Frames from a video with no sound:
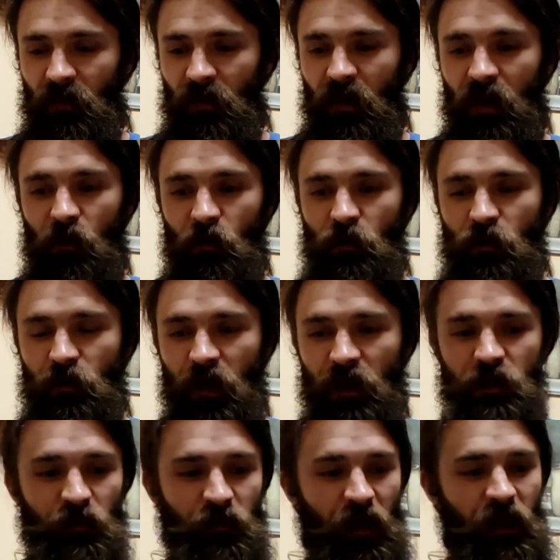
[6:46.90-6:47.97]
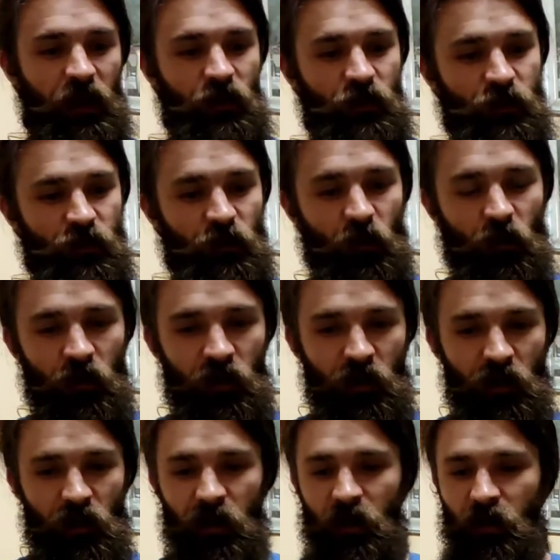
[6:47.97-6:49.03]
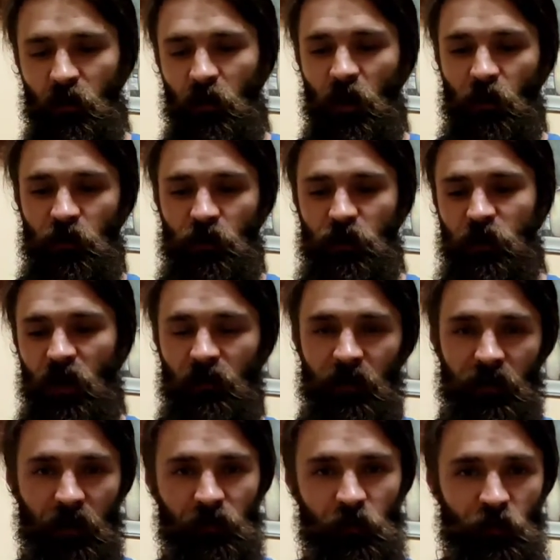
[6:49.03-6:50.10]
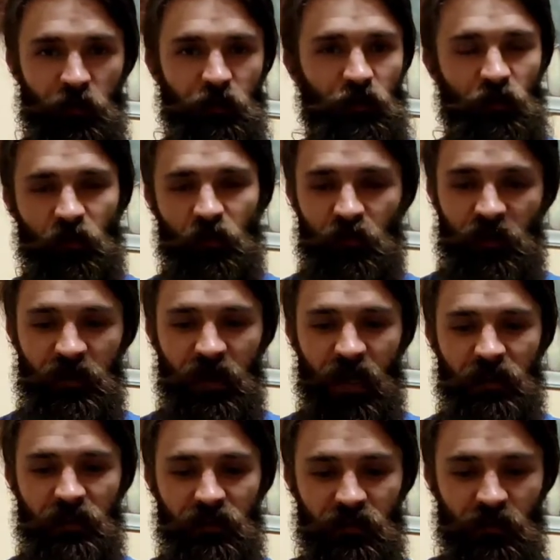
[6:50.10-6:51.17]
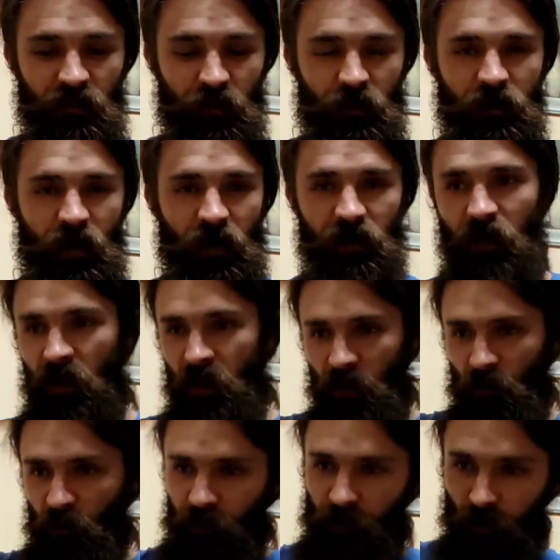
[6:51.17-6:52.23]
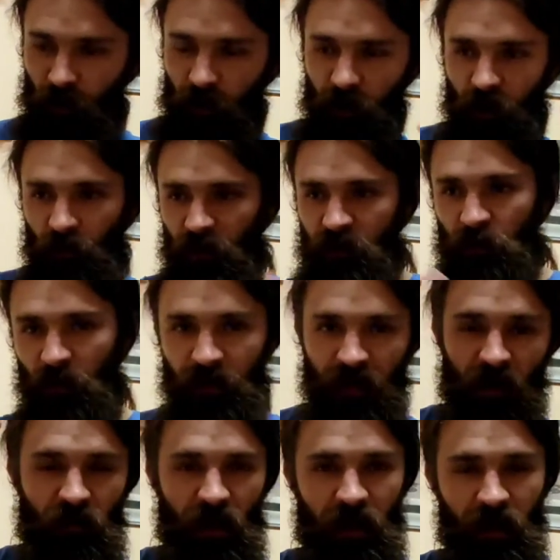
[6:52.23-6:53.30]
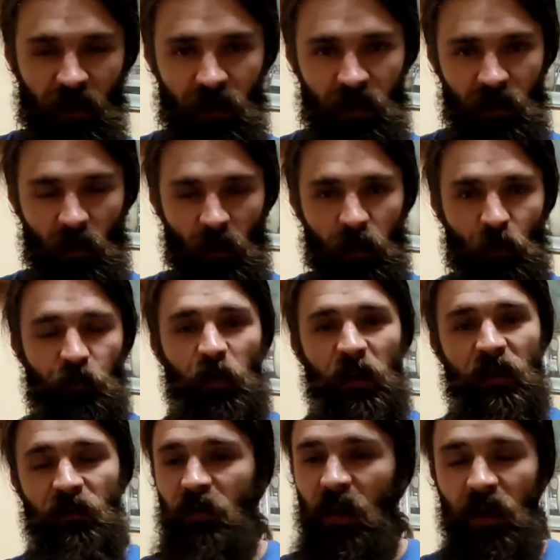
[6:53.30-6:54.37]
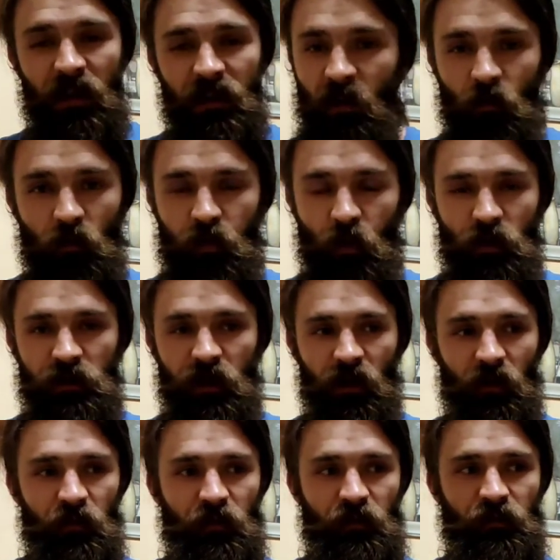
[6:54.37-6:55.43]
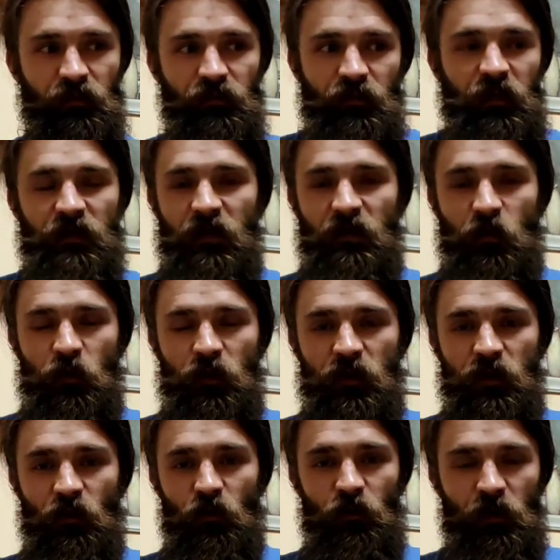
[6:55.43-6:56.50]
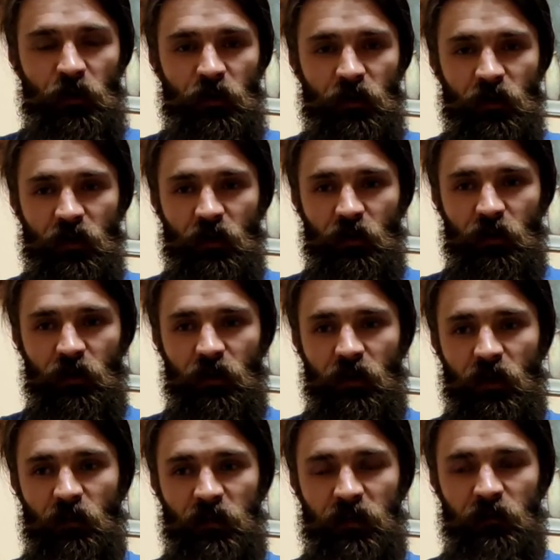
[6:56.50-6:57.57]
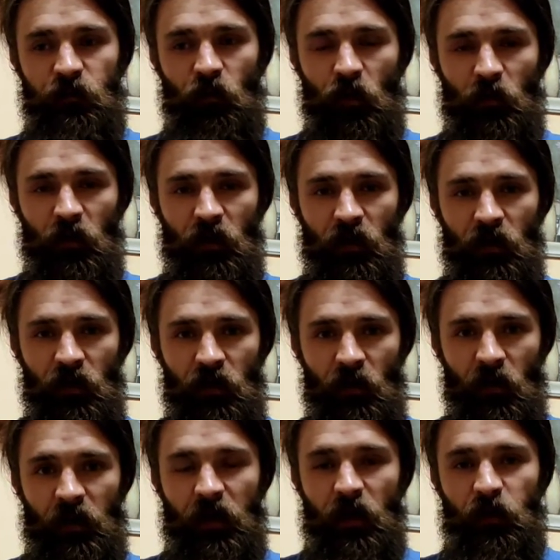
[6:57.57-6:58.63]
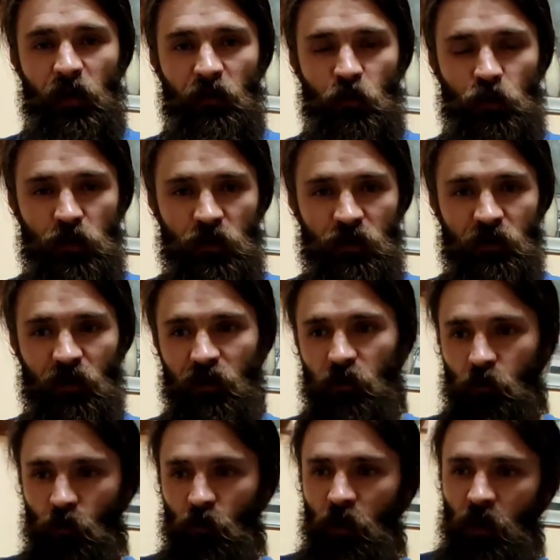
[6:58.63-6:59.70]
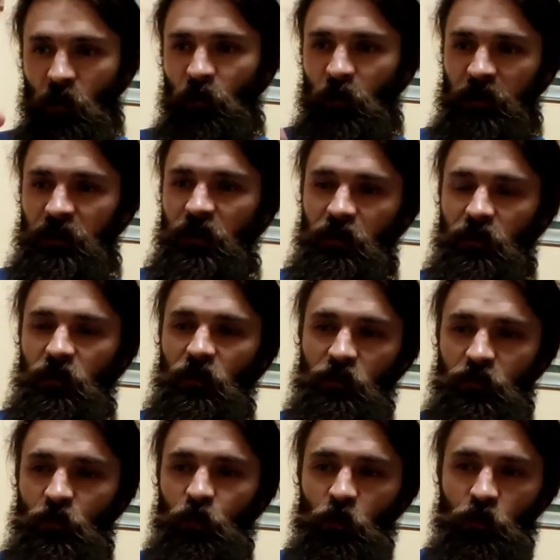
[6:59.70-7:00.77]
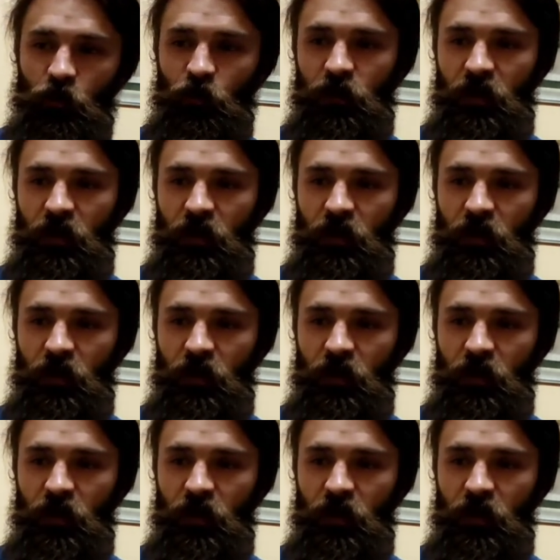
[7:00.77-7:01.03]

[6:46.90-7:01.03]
дороже, да, чем такие же, но или наоборот дешевле, там, то есть, ну, без разницы, то есть как-то вот логики без поддавания, то вполне вероятно ум просто без возможности увидеть э, те мыслеформы, те преимущества, ту последовательную цепочку